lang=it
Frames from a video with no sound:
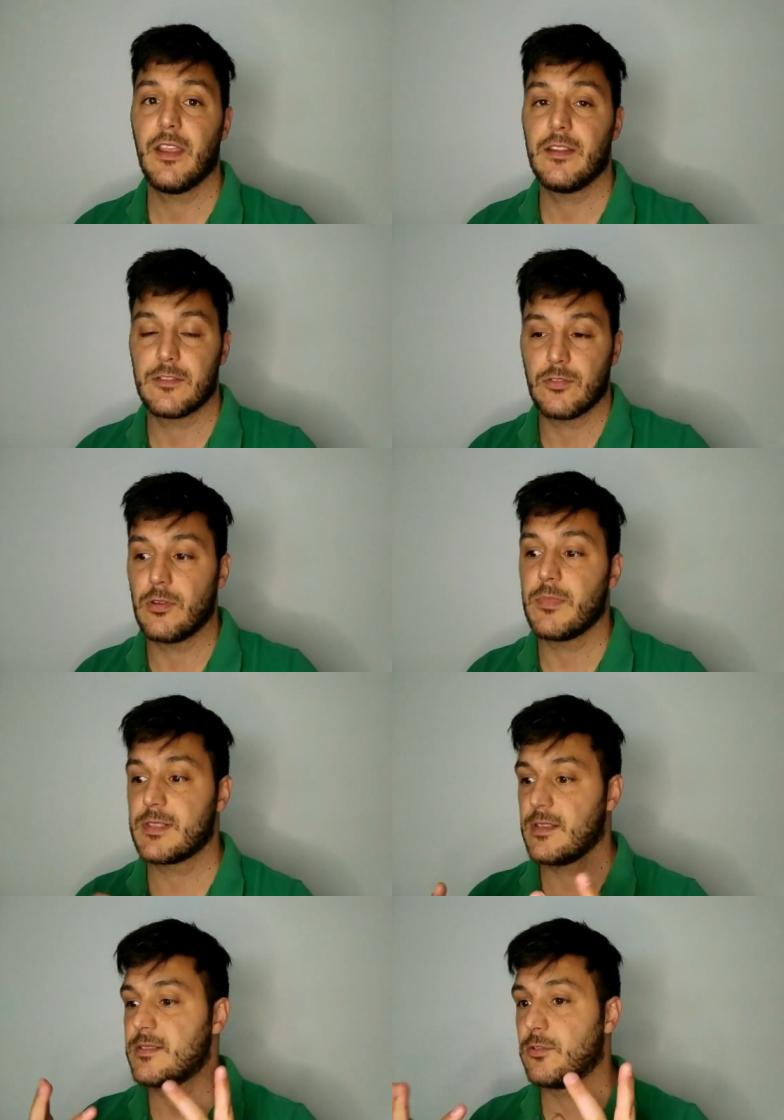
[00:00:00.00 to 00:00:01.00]
e ne sono
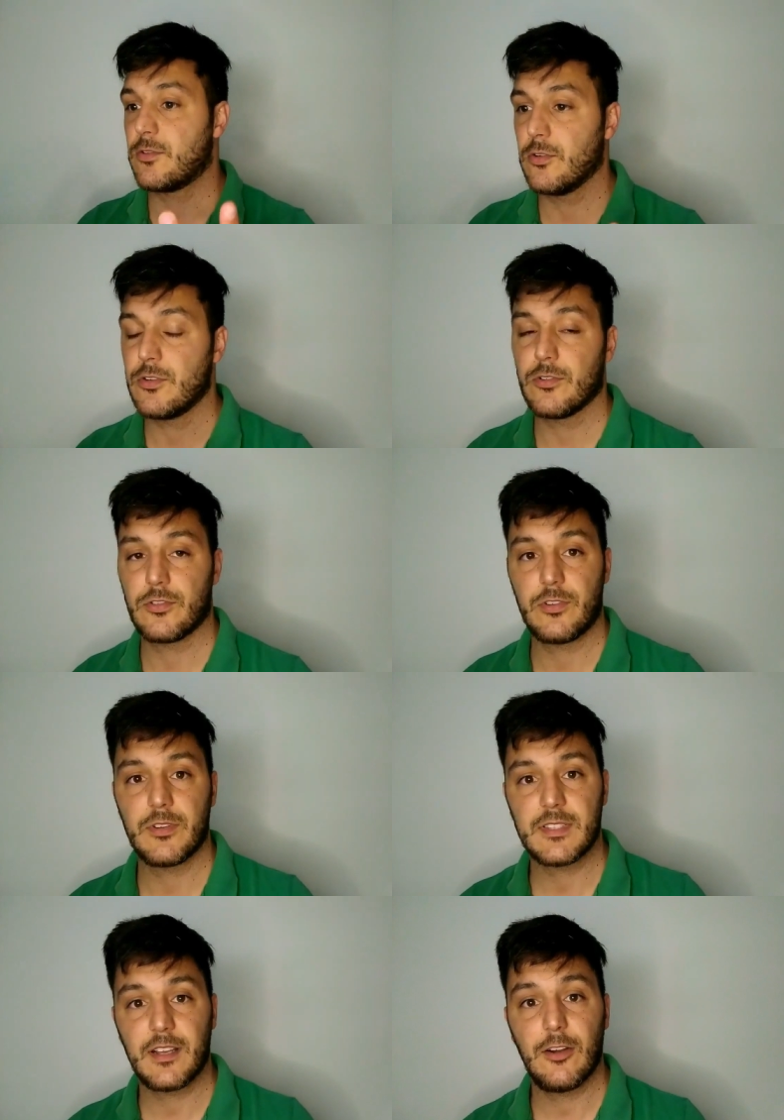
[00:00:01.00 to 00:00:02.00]
abbastanza orgoglioso di
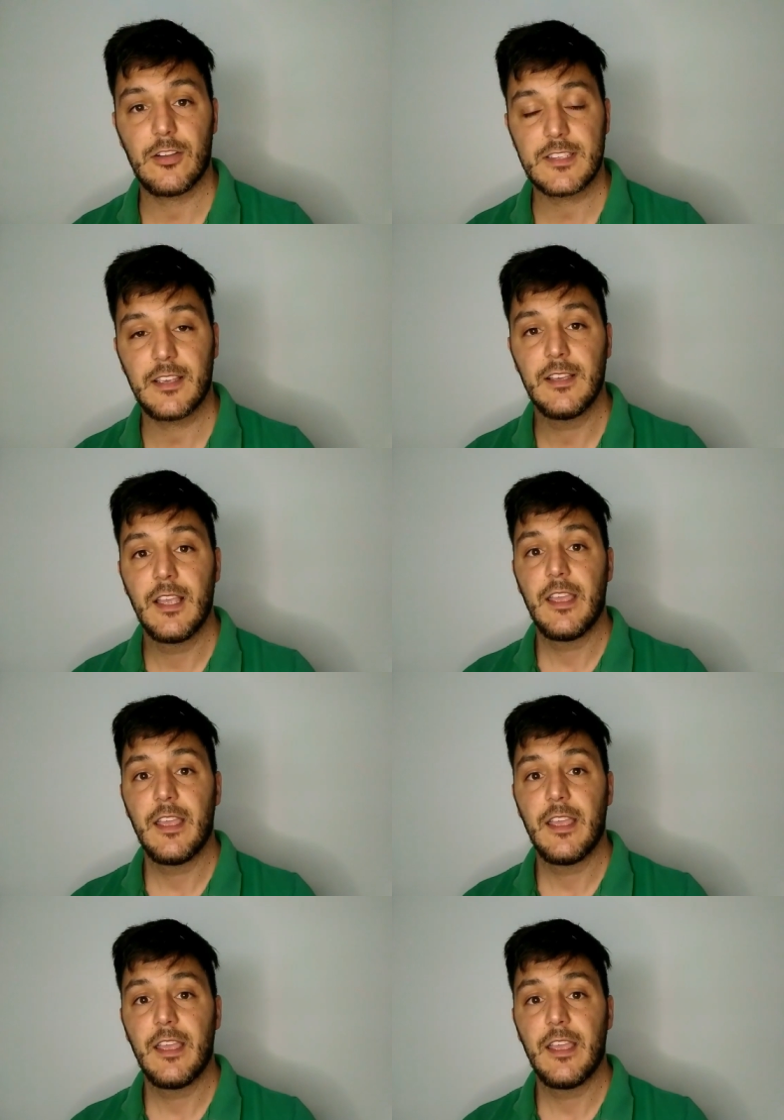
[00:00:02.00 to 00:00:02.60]
questa cosa.